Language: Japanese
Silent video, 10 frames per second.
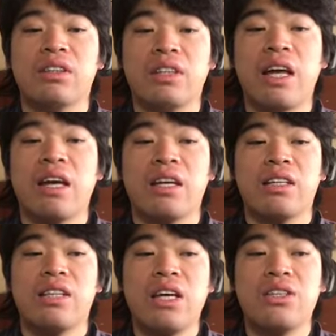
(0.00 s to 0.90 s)
ね、
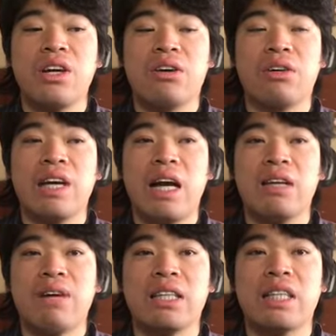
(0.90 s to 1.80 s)
先週はこれや
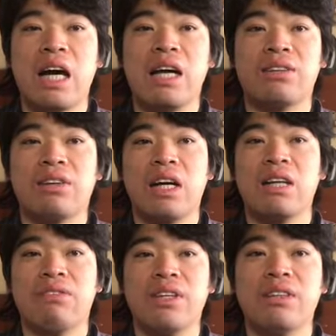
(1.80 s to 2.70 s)
りましたとか
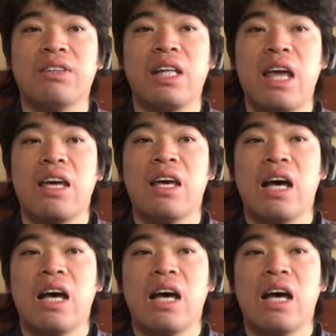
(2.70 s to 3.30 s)
でもいいのでね、